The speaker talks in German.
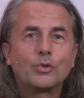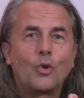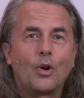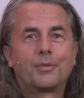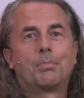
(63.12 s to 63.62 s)

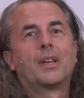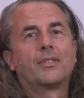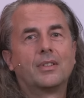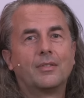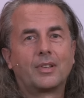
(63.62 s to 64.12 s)

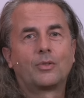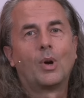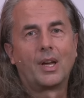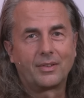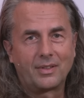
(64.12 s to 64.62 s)
kostbarste, was du
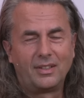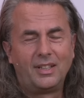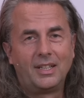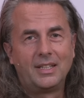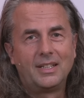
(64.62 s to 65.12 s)
hast.
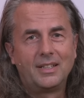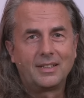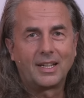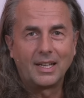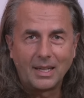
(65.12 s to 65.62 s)

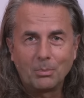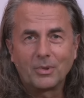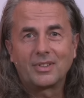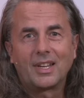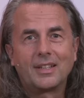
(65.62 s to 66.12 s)
Deine
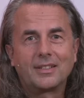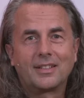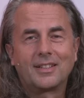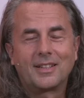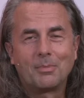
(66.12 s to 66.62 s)
Lebenszeit
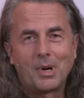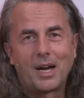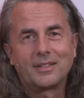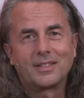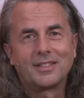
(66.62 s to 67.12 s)

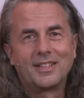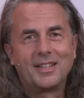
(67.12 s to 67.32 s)
gepaart